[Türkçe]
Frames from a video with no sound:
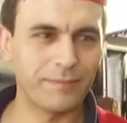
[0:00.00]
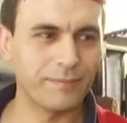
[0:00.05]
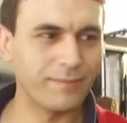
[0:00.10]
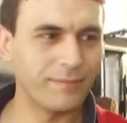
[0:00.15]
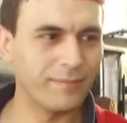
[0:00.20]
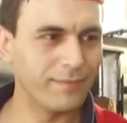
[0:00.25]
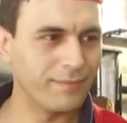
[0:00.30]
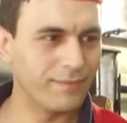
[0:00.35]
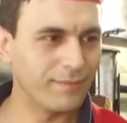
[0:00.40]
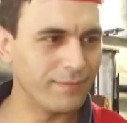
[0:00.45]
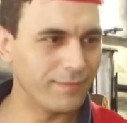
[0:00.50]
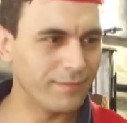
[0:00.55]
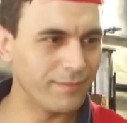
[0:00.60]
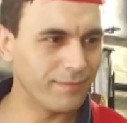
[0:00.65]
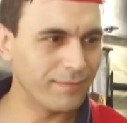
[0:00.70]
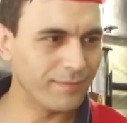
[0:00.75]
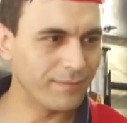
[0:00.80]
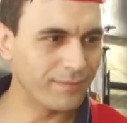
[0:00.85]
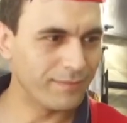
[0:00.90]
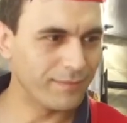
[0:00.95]
Sizce
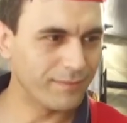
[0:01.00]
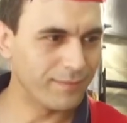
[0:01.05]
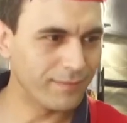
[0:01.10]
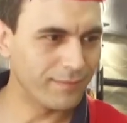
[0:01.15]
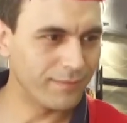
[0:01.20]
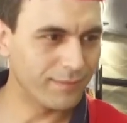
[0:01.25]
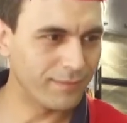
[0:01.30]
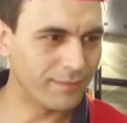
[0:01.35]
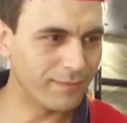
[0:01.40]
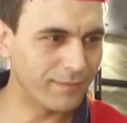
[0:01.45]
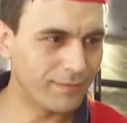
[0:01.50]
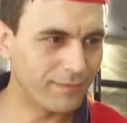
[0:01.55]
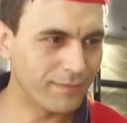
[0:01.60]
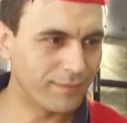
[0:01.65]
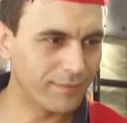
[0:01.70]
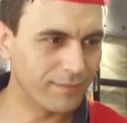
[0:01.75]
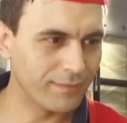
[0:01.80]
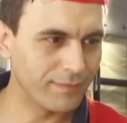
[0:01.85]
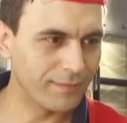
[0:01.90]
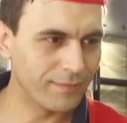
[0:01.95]
Türkiye'de ekonomik kriz
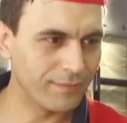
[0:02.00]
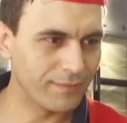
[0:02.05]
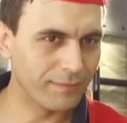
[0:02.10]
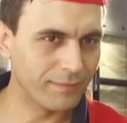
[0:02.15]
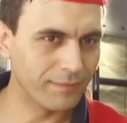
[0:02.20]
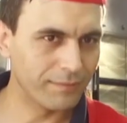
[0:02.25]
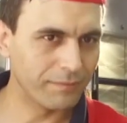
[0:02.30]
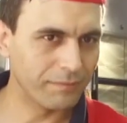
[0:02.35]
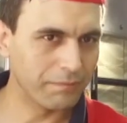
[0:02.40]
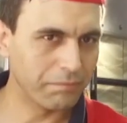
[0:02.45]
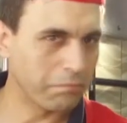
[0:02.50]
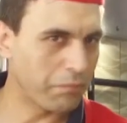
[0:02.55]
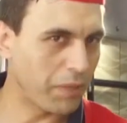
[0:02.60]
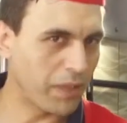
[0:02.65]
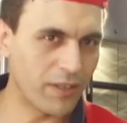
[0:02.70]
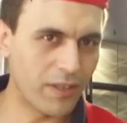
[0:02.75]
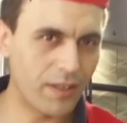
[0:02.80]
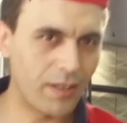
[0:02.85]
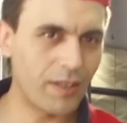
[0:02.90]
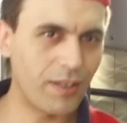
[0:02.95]
yaşanıyor mu?
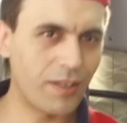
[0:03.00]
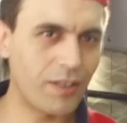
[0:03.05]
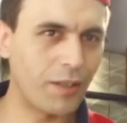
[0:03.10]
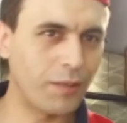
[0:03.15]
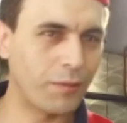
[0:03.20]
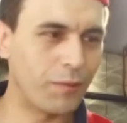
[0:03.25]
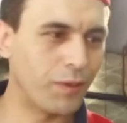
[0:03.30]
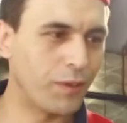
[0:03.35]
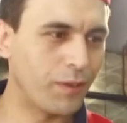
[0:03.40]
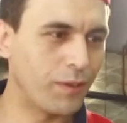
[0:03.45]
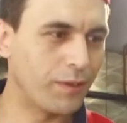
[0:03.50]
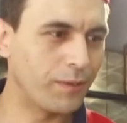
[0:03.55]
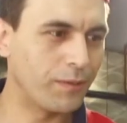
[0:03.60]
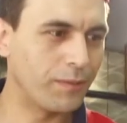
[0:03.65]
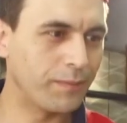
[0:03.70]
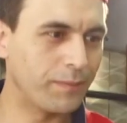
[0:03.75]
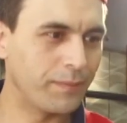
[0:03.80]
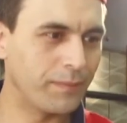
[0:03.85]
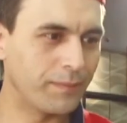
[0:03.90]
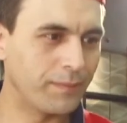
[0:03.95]
Bence yaşanmıyor.
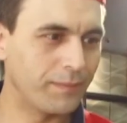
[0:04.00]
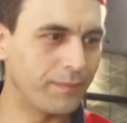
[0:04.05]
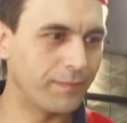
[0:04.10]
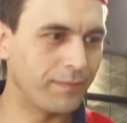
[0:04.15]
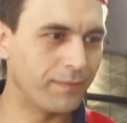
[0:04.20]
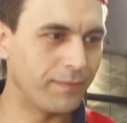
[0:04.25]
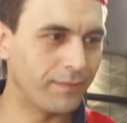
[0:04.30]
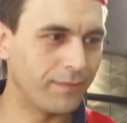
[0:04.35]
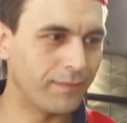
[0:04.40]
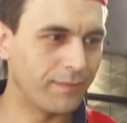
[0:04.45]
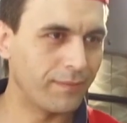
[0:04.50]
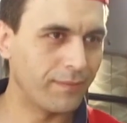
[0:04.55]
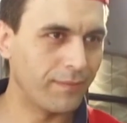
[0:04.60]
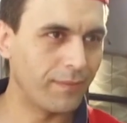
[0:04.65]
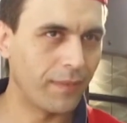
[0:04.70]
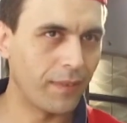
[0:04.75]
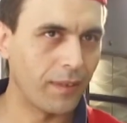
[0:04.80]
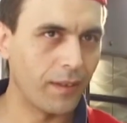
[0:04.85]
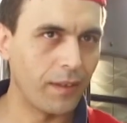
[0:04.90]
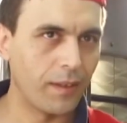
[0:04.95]
Niçin yaşanmıyor?
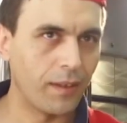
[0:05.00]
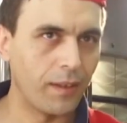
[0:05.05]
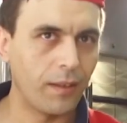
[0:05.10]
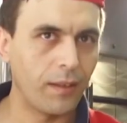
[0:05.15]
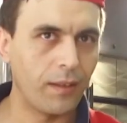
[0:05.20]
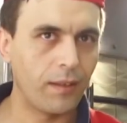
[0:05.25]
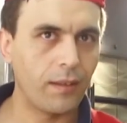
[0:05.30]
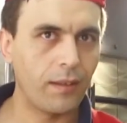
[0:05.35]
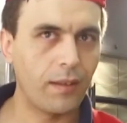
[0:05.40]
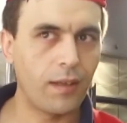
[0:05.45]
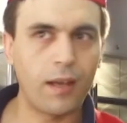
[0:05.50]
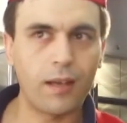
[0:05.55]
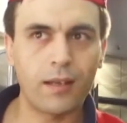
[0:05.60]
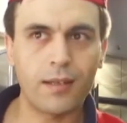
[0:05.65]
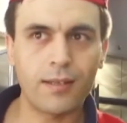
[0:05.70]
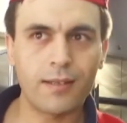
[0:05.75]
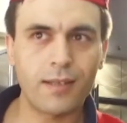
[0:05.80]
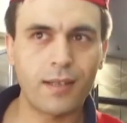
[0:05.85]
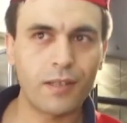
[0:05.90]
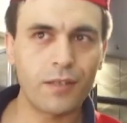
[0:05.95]

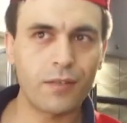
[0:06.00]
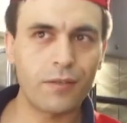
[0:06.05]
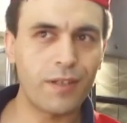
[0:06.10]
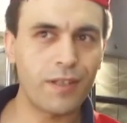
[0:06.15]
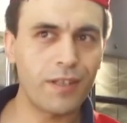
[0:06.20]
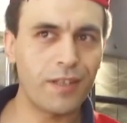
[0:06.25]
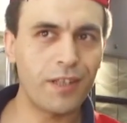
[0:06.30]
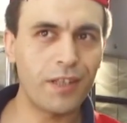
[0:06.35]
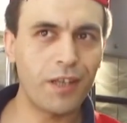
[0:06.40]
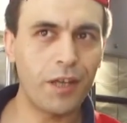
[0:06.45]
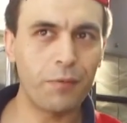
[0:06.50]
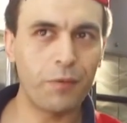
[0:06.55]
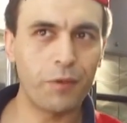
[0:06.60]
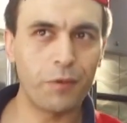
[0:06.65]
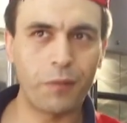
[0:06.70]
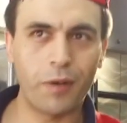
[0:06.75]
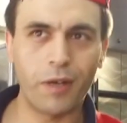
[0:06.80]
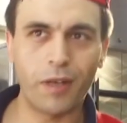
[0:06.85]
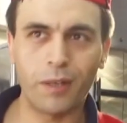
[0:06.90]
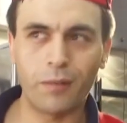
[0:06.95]
Herkes alışverişini
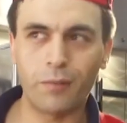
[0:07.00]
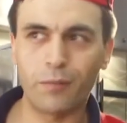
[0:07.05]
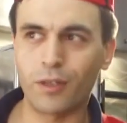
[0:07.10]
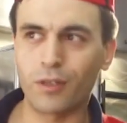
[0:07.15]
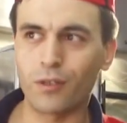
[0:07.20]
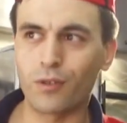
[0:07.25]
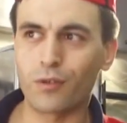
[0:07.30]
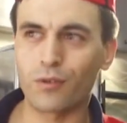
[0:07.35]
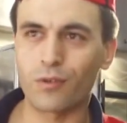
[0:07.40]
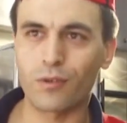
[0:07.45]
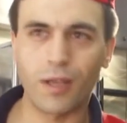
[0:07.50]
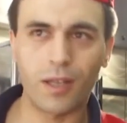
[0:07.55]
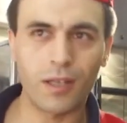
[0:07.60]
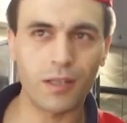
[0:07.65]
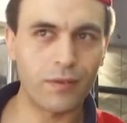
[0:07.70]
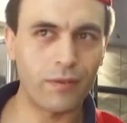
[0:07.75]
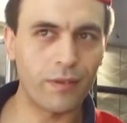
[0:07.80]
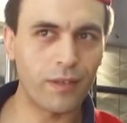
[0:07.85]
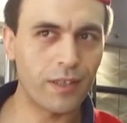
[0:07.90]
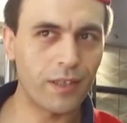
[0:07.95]
yapıyor. Bayramlarda olsun,
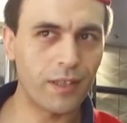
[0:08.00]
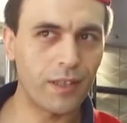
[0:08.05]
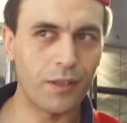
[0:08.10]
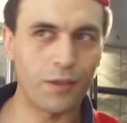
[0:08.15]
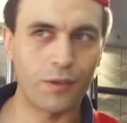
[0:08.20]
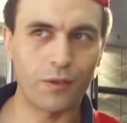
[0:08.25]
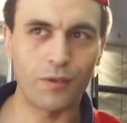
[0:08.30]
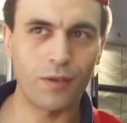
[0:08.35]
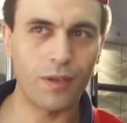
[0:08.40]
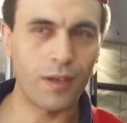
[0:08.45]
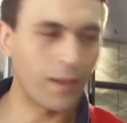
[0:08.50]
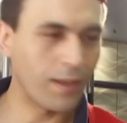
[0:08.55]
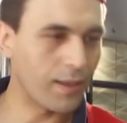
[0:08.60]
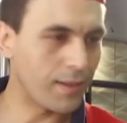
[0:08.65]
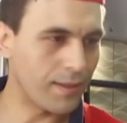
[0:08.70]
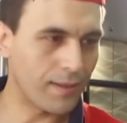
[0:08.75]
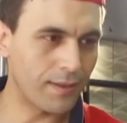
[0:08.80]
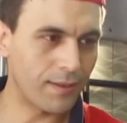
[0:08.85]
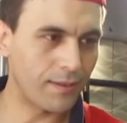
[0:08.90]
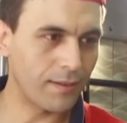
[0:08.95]
alışverişte de olsun
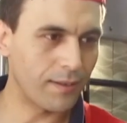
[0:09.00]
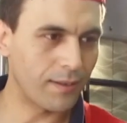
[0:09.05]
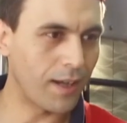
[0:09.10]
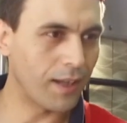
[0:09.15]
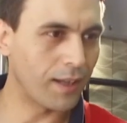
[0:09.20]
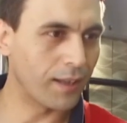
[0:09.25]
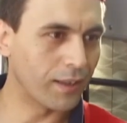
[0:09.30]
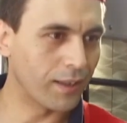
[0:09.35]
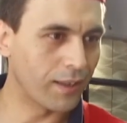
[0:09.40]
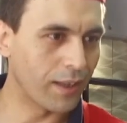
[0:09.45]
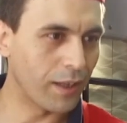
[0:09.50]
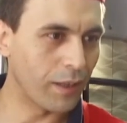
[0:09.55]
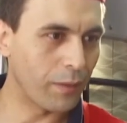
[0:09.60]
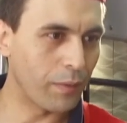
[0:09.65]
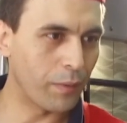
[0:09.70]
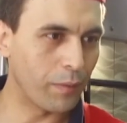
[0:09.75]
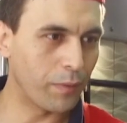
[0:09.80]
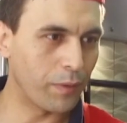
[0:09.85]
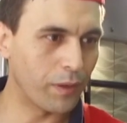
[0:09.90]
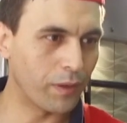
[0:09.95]
herkes rahatlıkla
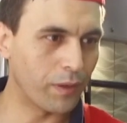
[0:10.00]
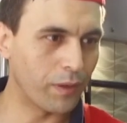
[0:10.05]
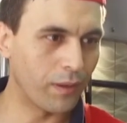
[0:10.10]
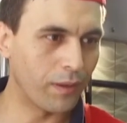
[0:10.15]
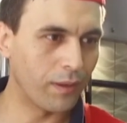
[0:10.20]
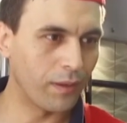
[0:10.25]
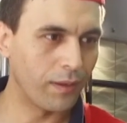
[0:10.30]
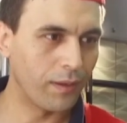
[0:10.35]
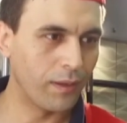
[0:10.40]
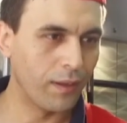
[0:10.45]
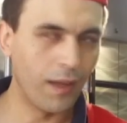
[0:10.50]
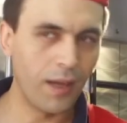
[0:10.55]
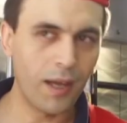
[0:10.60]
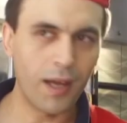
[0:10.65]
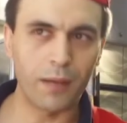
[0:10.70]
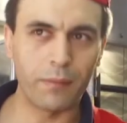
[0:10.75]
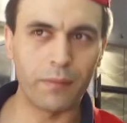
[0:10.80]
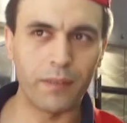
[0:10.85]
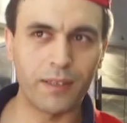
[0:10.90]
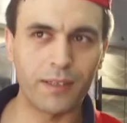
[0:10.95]
yapabiliyor.
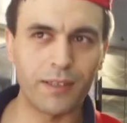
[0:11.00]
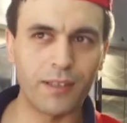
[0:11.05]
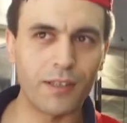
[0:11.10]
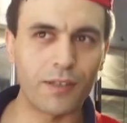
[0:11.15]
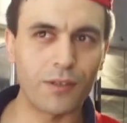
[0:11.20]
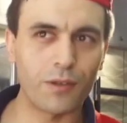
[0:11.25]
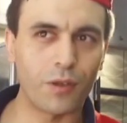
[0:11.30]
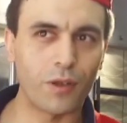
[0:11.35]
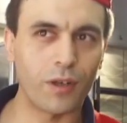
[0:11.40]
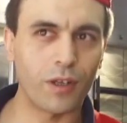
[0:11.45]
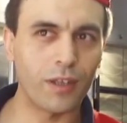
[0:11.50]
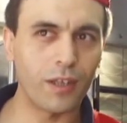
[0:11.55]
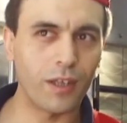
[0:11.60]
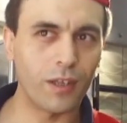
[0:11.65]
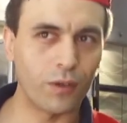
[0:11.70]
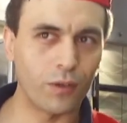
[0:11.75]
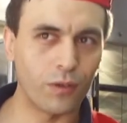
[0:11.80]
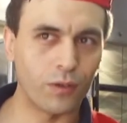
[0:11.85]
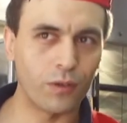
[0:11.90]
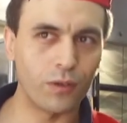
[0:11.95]
Ha bir kriz olarak ne
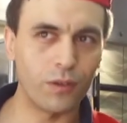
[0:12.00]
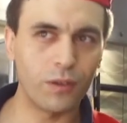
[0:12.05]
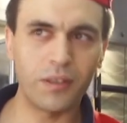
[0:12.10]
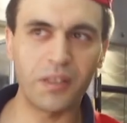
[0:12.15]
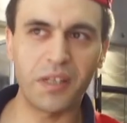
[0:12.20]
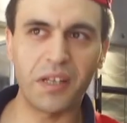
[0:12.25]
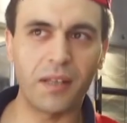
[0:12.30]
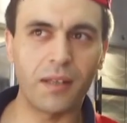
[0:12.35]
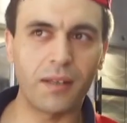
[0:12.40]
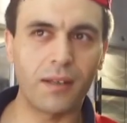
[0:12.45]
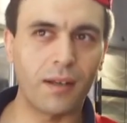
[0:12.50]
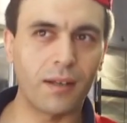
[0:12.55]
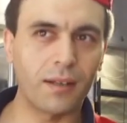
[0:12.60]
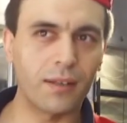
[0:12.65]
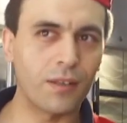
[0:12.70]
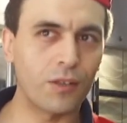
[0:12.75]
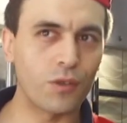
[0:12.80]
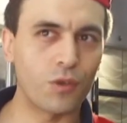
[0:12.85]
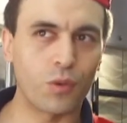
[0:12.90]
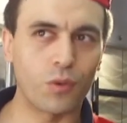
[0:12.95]
göründüğü? Kredi
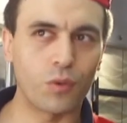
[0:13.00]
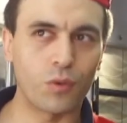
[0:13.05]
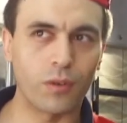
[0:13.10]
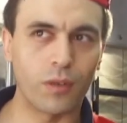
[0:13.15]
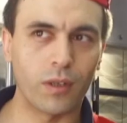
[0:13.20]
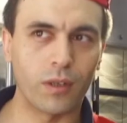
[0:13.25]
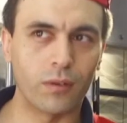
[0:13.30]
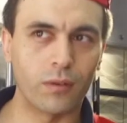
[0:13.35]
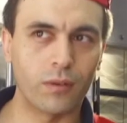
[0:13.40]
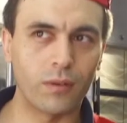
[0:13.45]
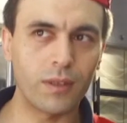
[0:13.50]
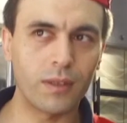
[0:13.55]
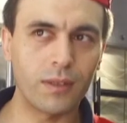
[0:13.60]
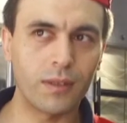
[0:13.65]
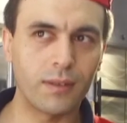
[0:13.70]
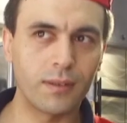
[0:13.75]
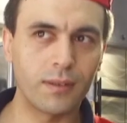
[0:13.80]
kartına çok yükleniyorlar.